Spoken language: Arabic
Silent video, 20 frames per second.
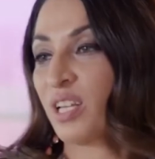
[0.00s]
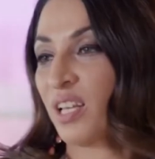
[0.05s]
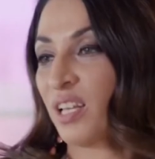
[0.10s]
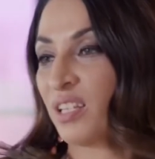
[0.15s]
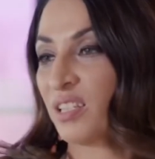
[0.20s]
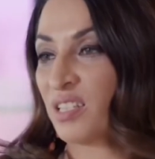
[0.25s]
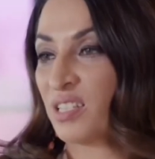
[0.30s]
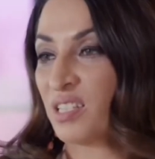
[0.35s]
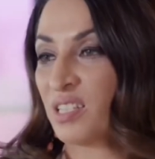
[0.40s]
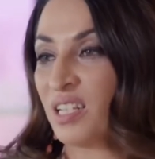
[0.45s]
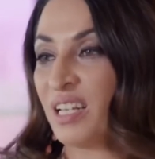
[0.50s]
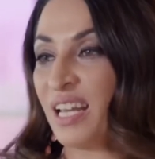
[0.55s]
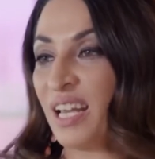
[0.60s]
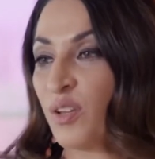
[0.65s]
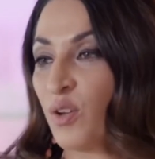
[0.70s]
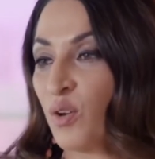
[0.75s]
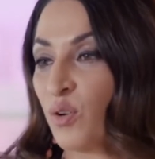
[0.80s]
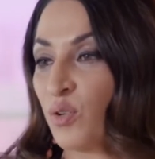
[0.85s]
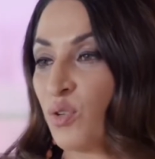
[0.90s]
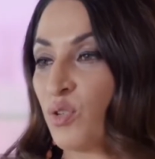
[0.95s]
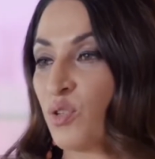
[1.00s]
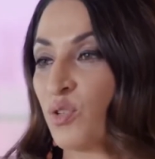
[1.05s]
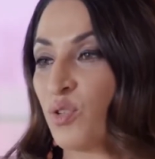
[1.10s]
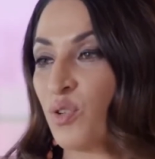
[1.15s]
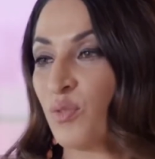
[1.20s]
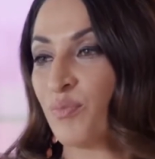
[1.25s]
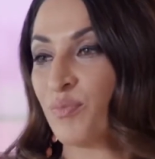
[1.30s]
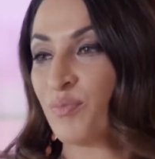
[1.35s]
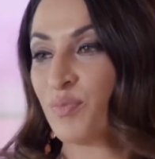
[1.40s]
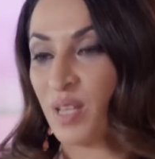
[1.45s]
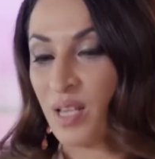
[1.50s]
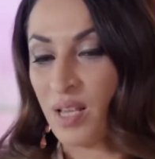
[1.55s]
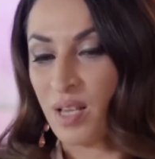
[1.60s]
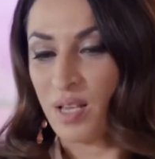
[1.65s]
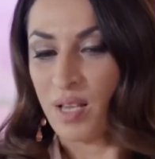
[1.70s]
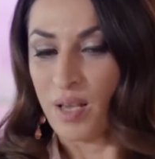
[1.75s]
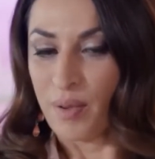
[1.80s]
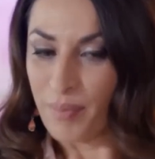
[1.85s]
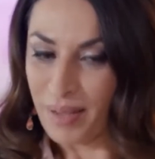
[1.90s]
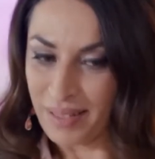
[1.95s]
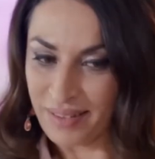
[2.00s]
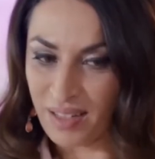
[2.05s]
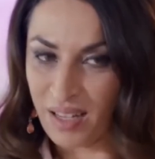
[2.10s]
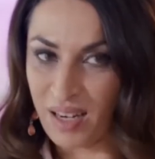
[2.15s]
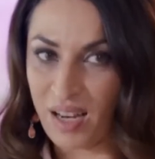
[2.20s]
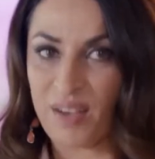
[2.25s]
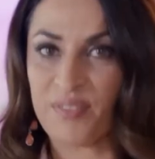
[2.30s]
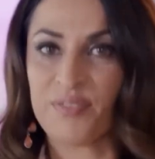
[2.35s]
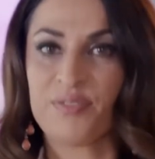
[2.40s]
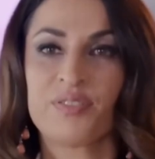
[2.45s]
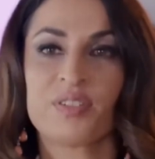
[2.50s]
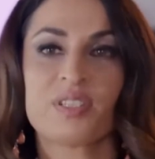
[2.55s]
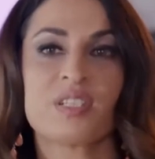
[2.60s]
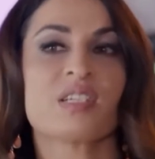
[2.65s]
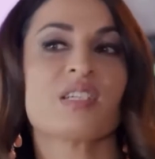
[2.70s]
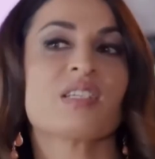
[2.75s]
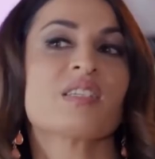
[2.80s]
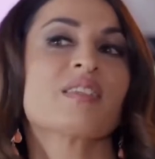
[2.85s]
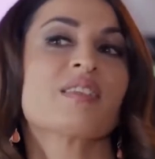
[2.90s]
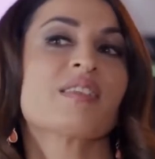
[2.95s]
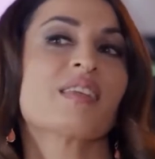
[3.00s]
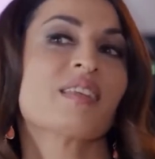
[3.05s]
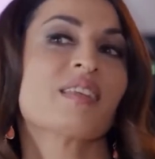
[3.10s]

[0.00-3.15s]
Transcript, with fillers: معه قبل ما أجي لعندكم قال لي إنه ما رح يقدر